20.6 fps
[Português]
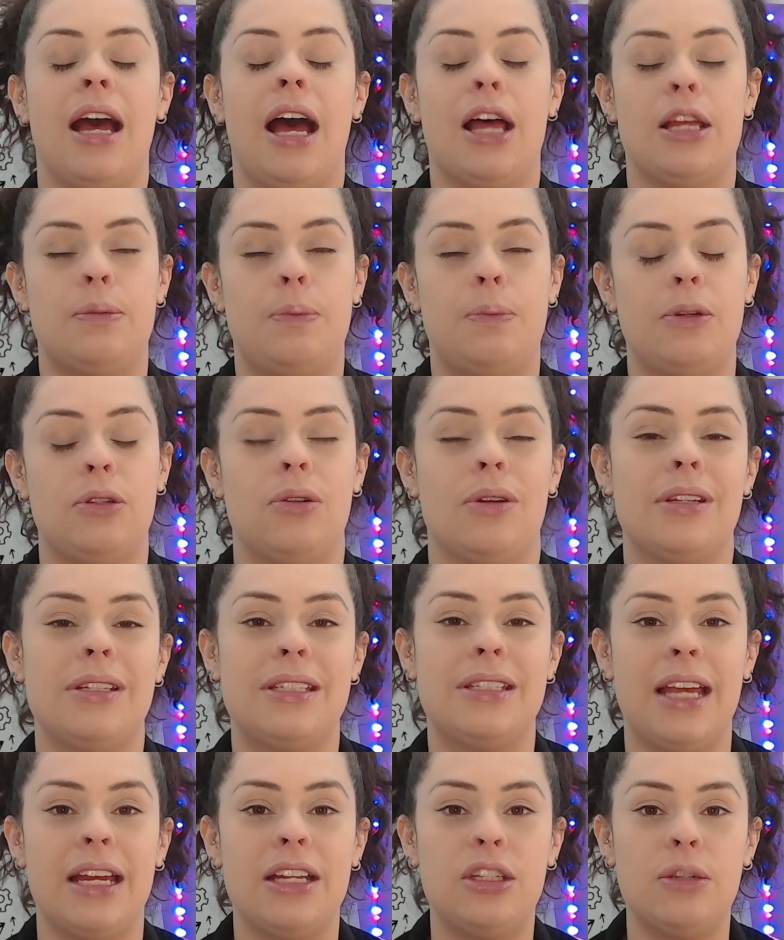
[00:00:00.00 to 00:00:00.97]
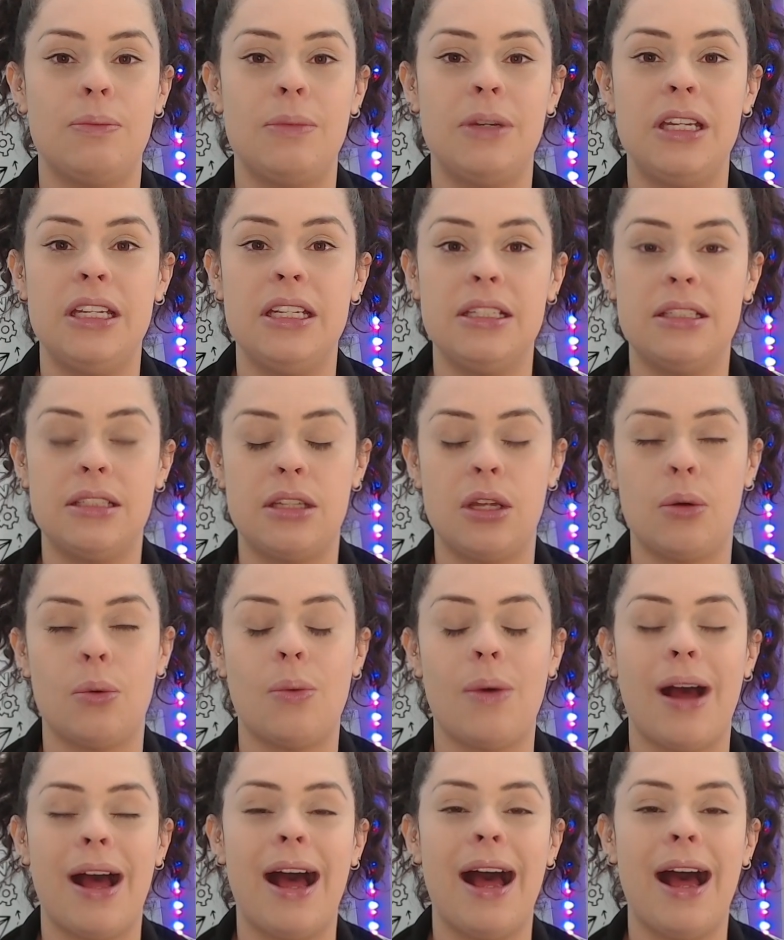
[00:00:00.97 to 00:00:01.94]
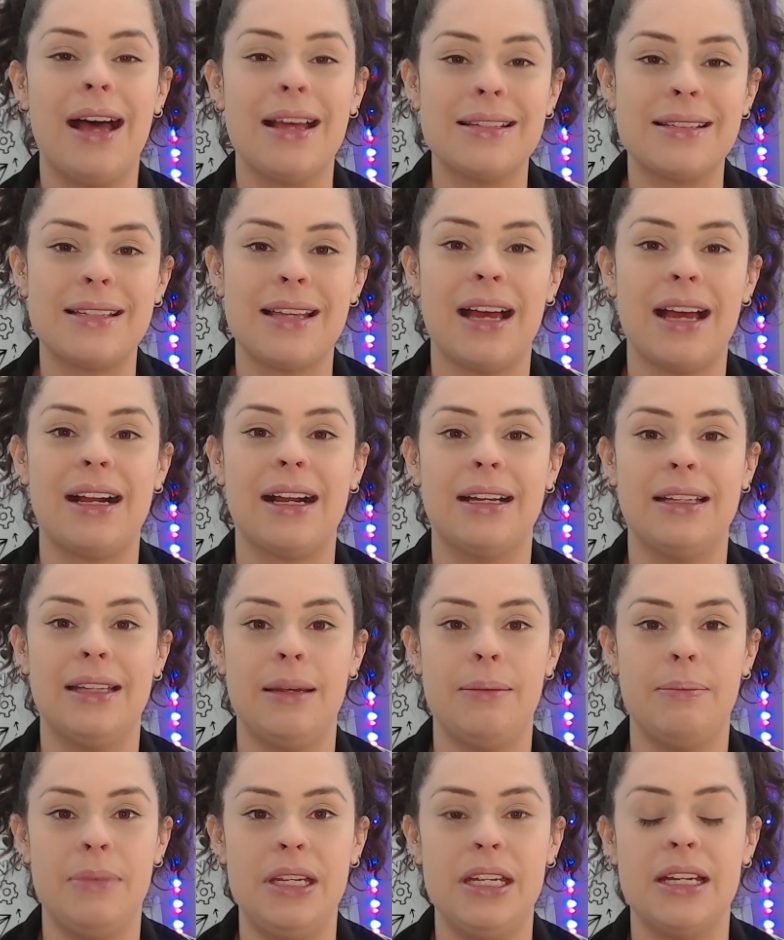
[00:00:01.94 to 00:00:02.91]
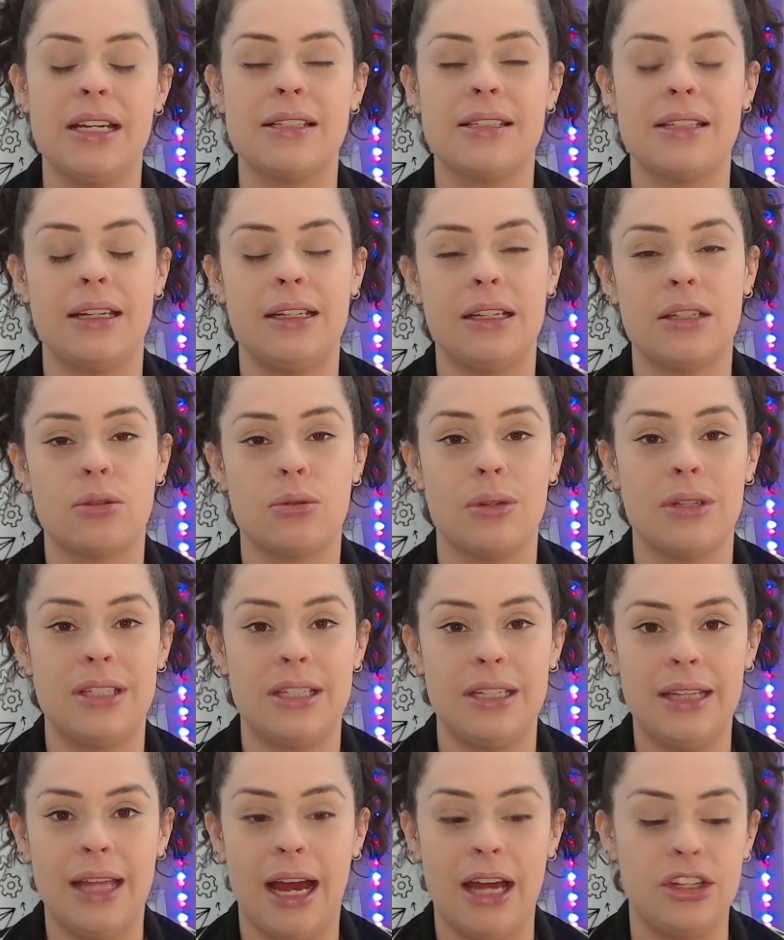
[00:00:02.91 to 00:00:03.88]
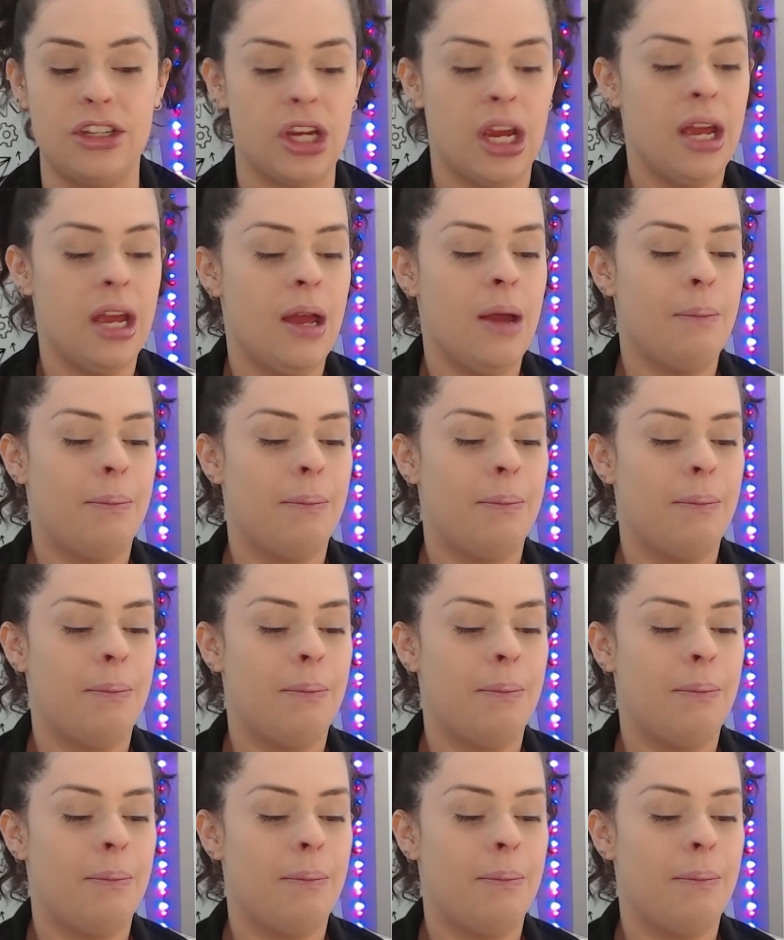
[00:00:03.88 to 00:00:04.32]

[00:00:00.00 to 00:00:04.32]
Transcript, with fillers: as pessoas que administram as academias aí da sua cidade.